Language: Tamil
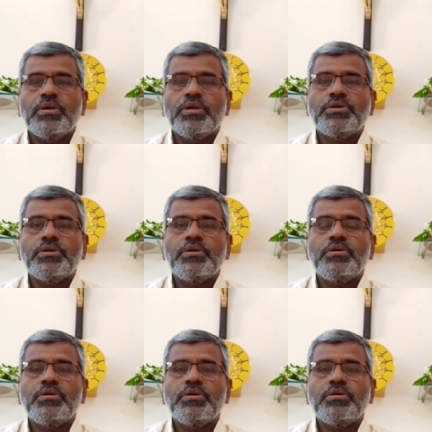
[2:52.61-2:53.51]
என்று
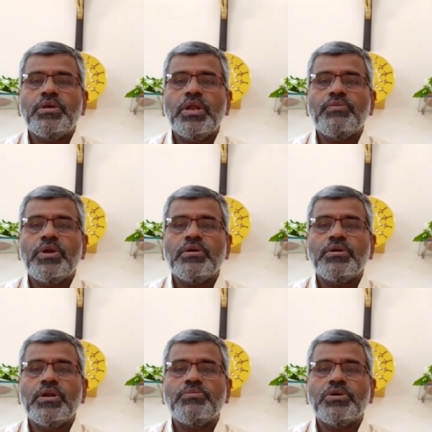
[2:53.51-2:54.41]
இறைவன்
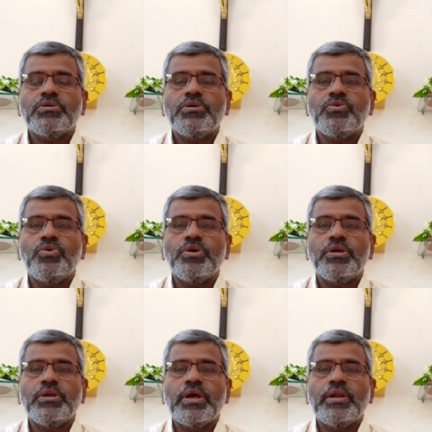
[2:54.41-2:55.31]
அங்கு நமக்கு
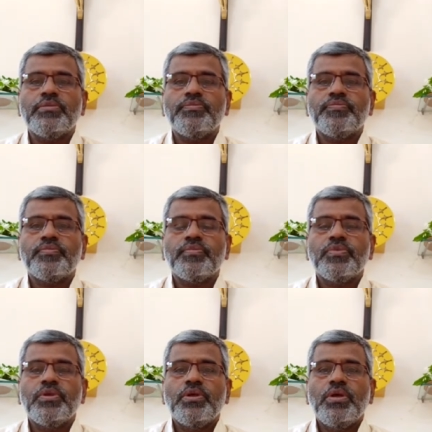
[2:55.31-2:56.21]
கூறுகின்றார்
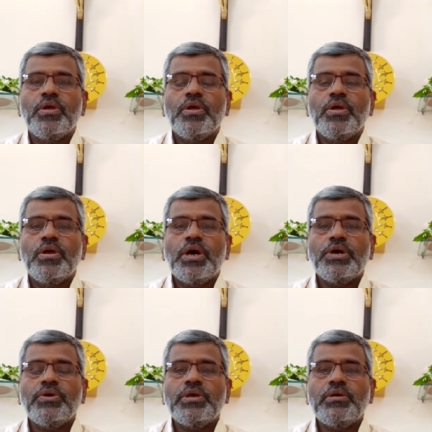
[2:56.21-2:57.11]

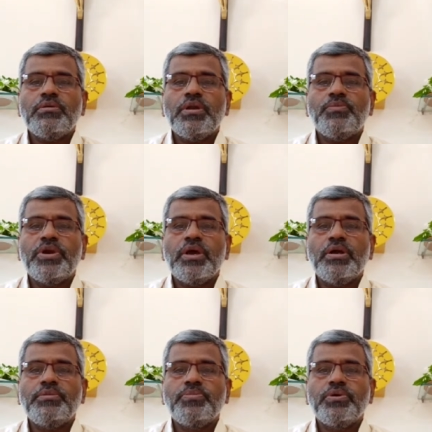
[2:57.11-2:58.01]
அவை நம்முடைய
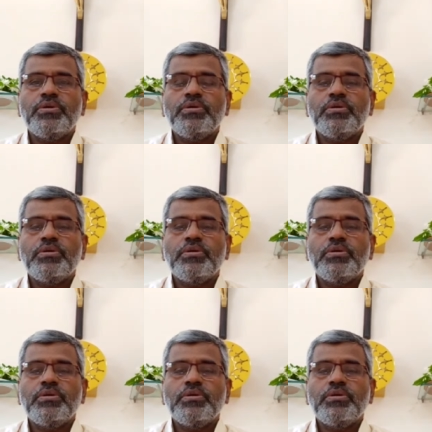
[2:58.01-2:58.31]
அன்பு